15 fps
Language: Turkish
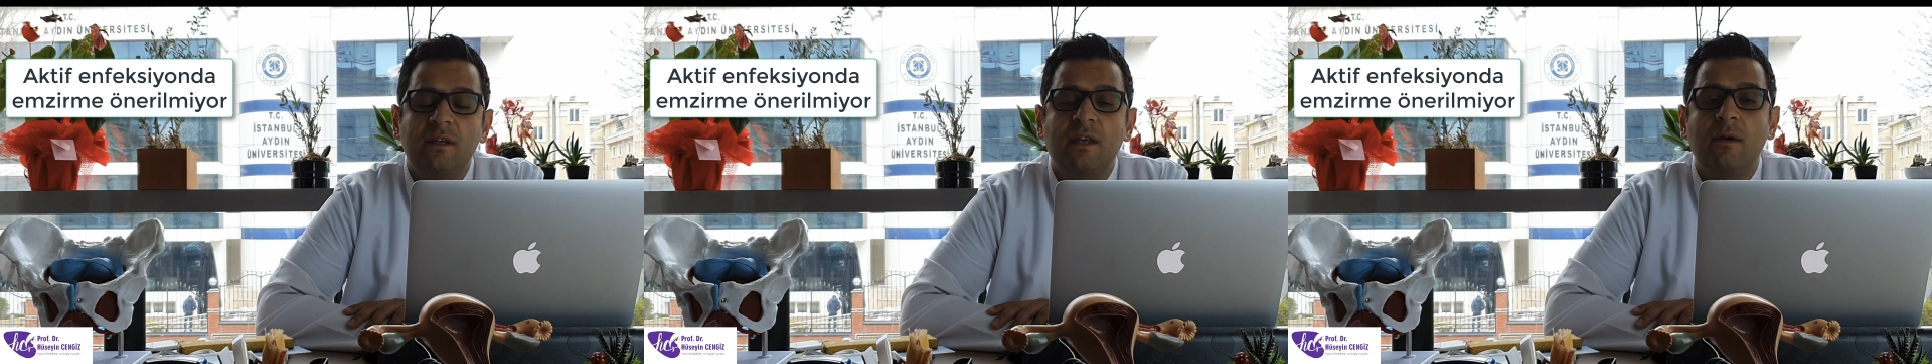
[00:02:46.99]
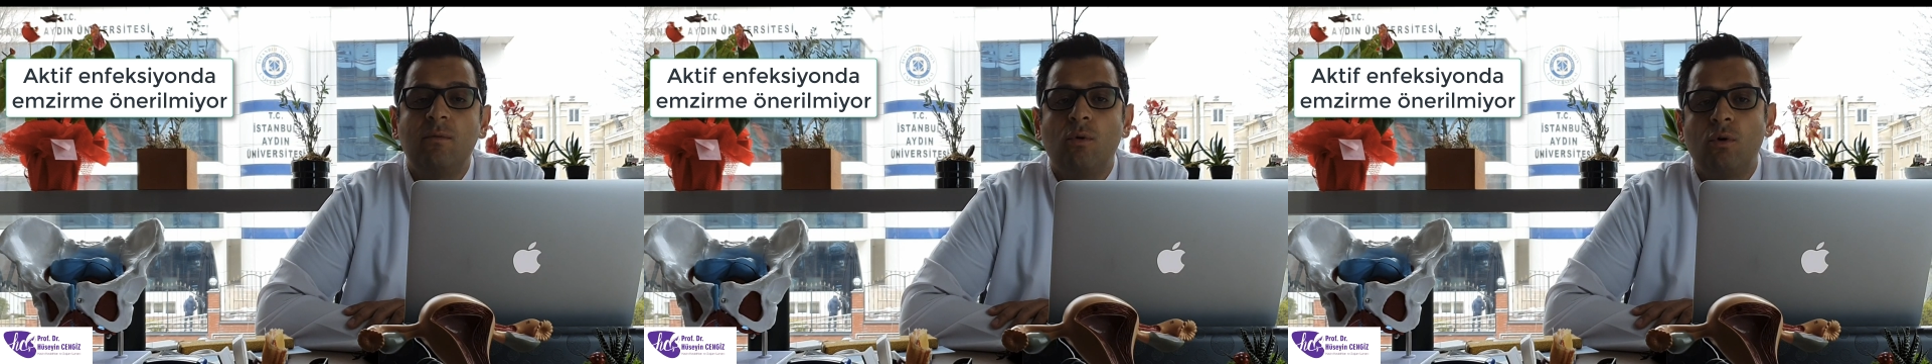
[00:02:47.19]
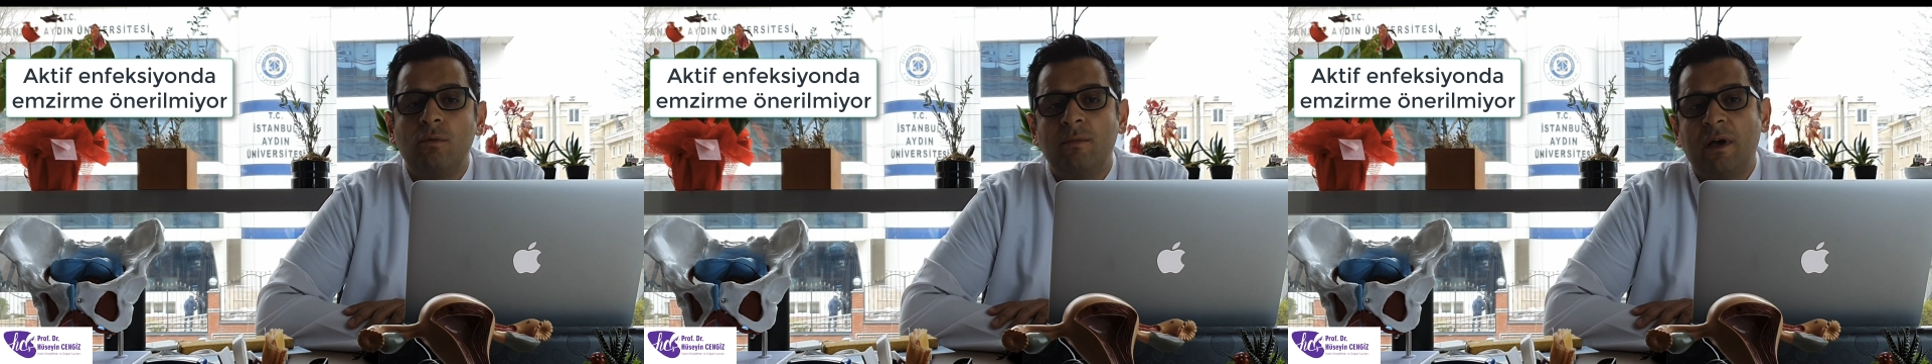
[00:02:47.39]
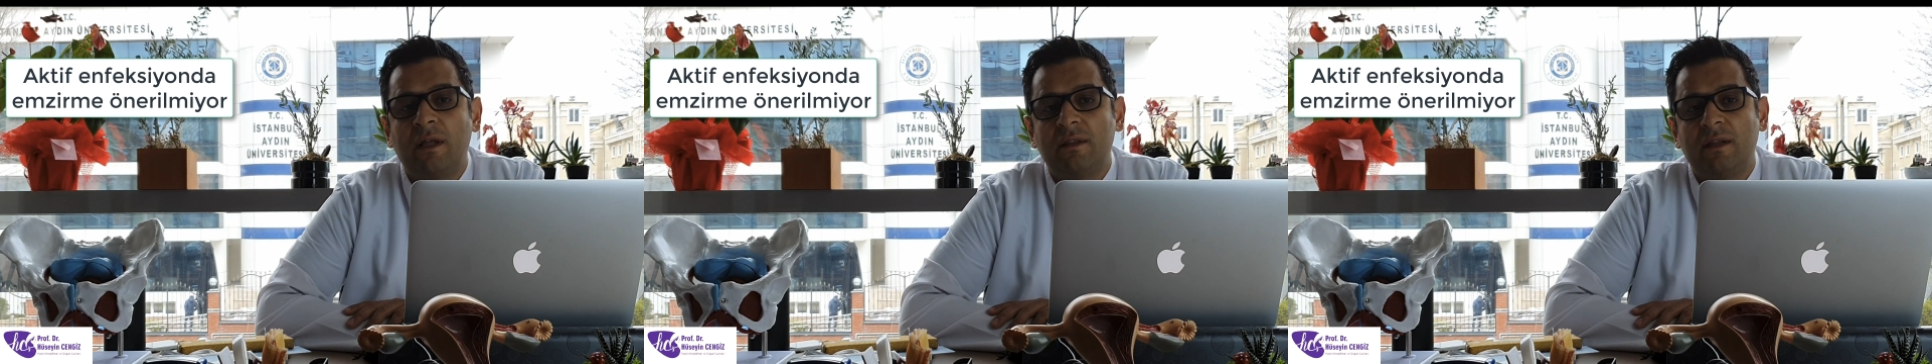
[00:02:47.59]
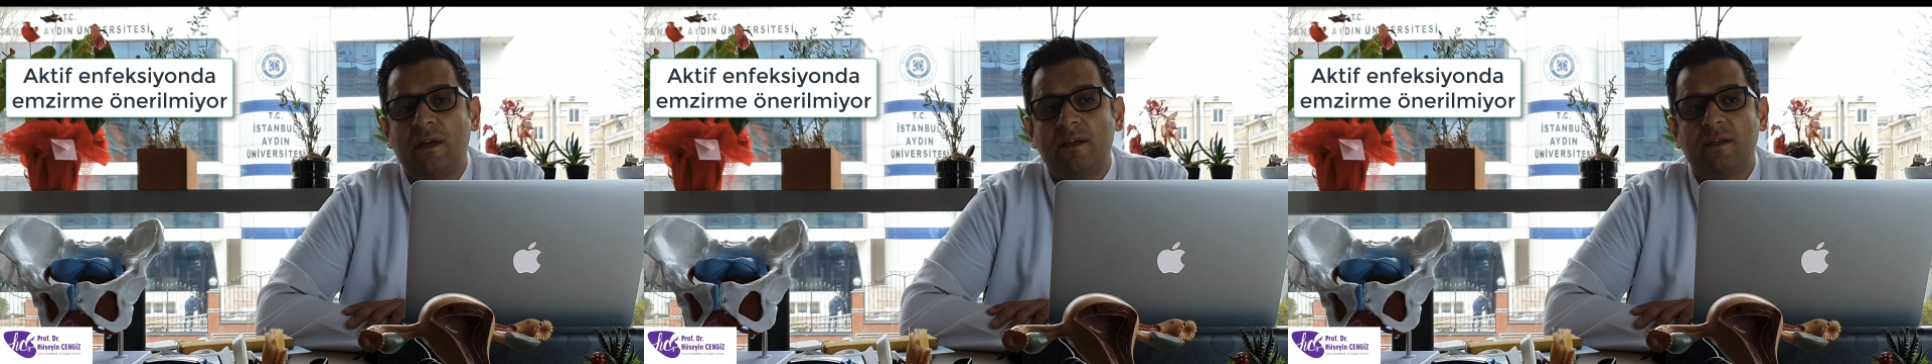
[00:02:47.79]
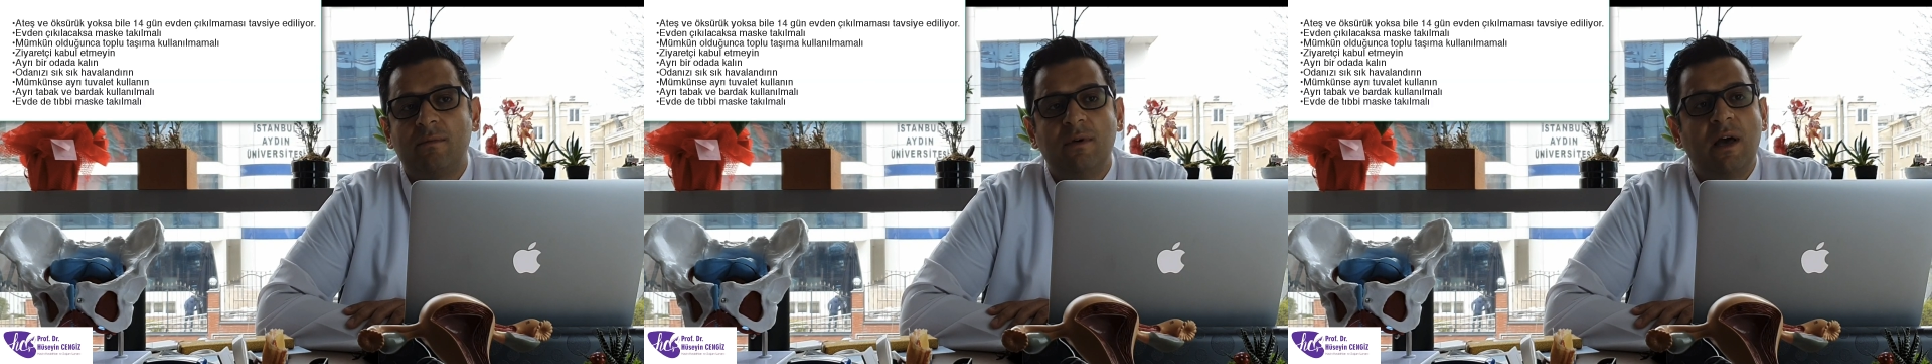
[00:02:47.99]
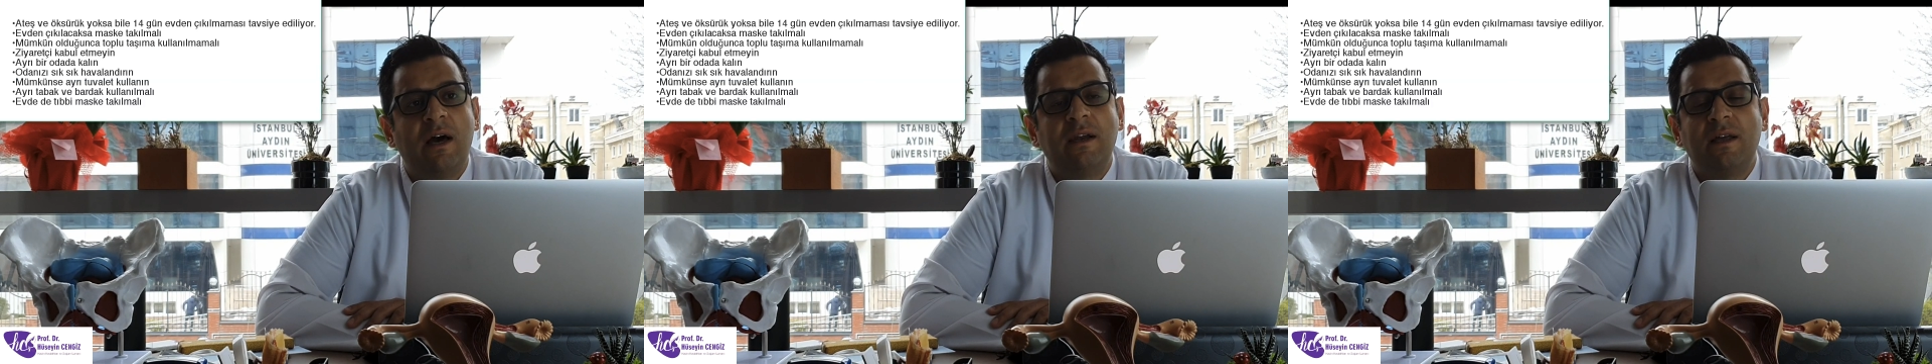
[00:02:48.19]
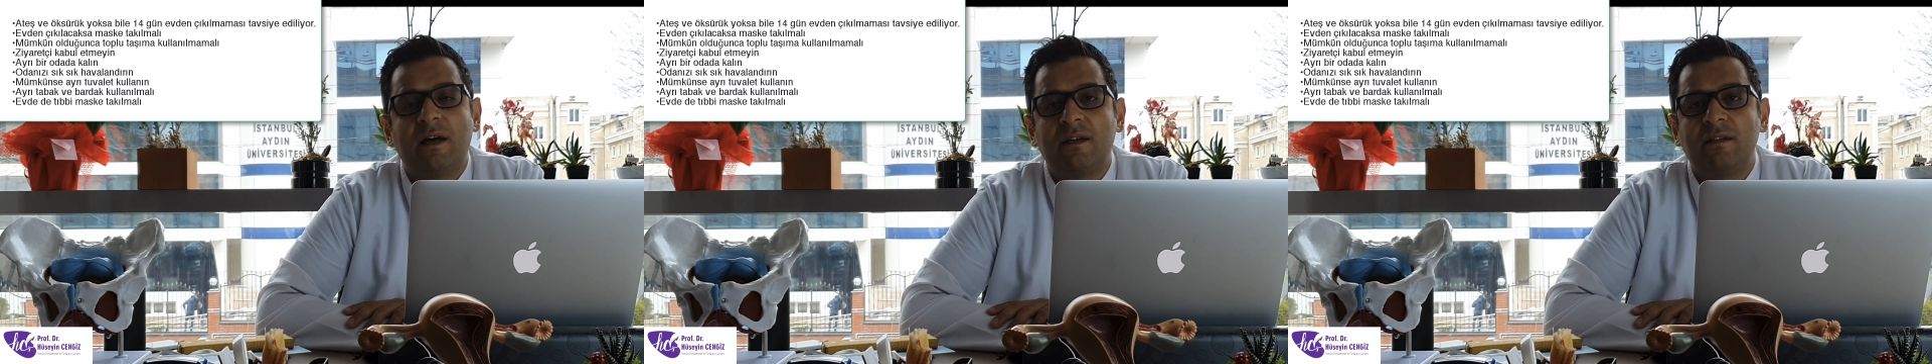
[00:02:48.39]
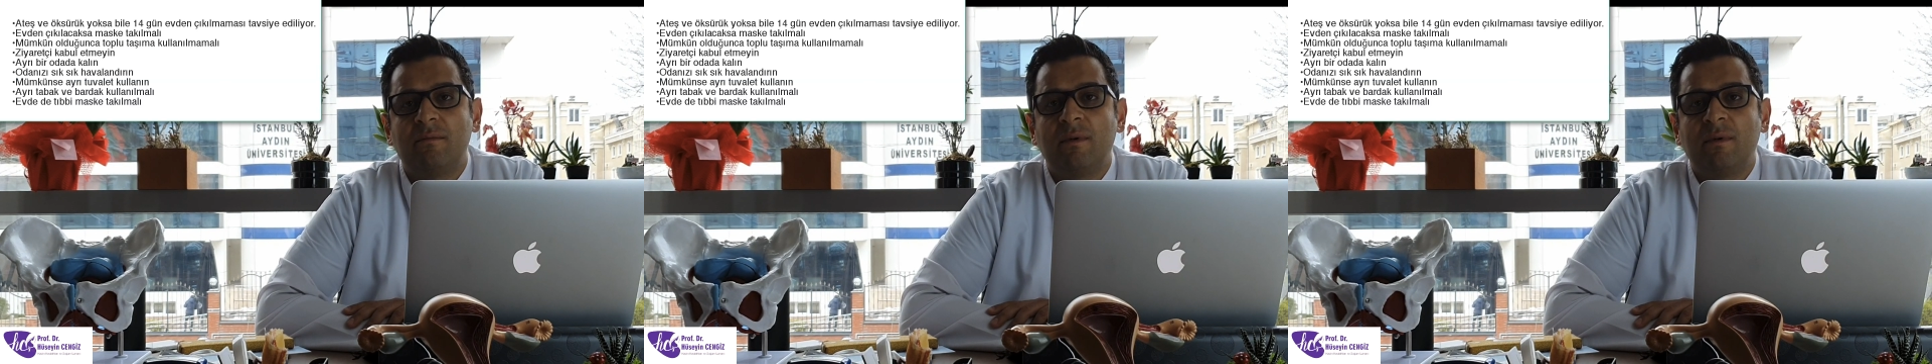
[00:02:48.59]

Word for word: gebe olmayanlar gibi her yerde